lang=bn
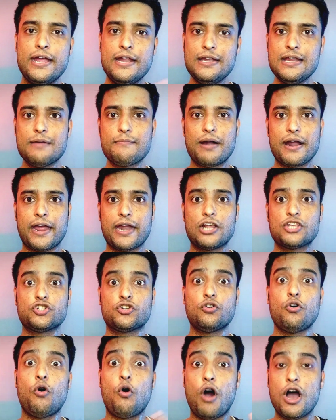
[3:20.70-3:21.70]
ইন্ডিয়ান মার্কেটের
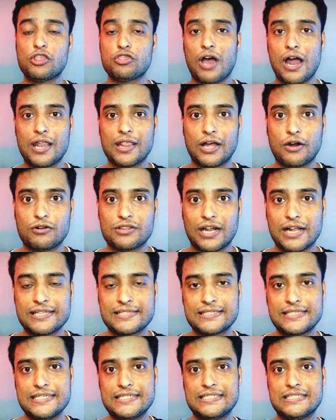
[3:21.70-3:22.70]
জন্য হয়তো আলাদা করে তারা
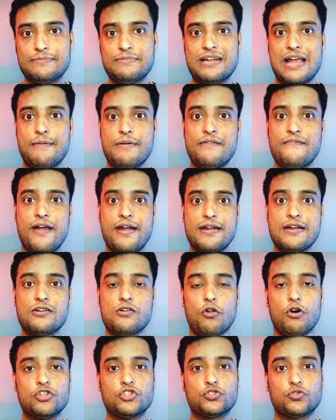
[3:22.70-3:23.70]
সিক্স জিবি র্যামের ভ্যারিয়েন্ট
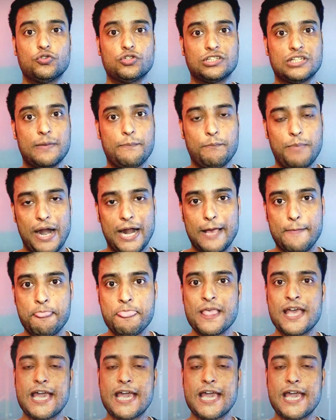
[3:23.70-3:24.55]
লঞ্চ করতে পারে